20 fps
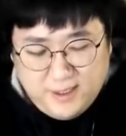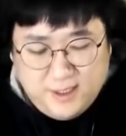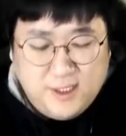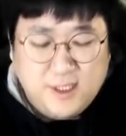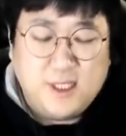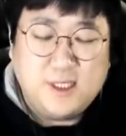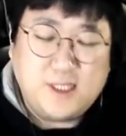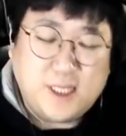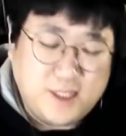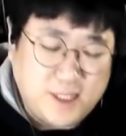
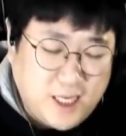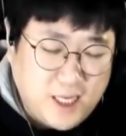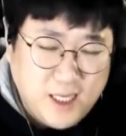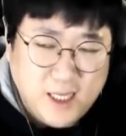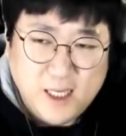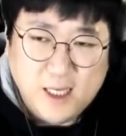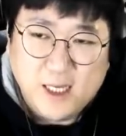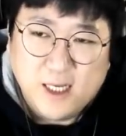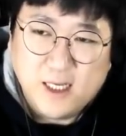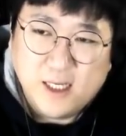니네
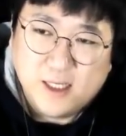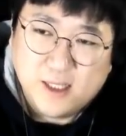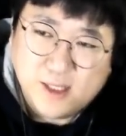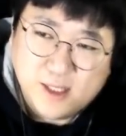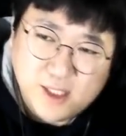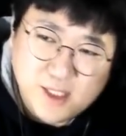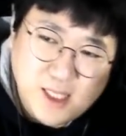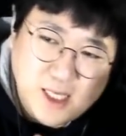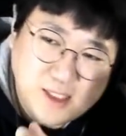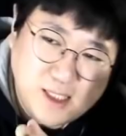
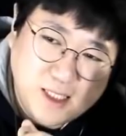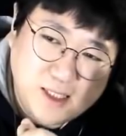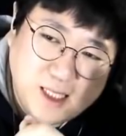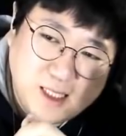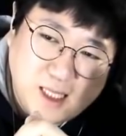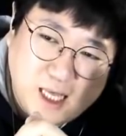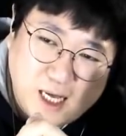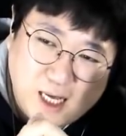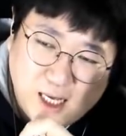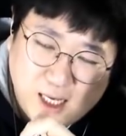셋다 니네
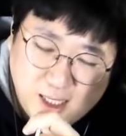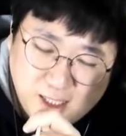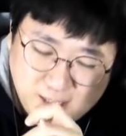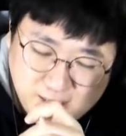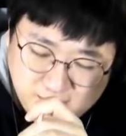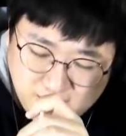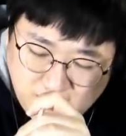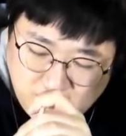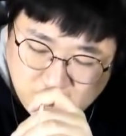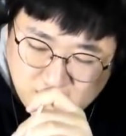셋다 나가
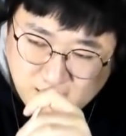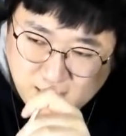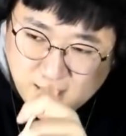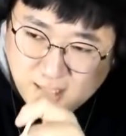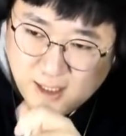나가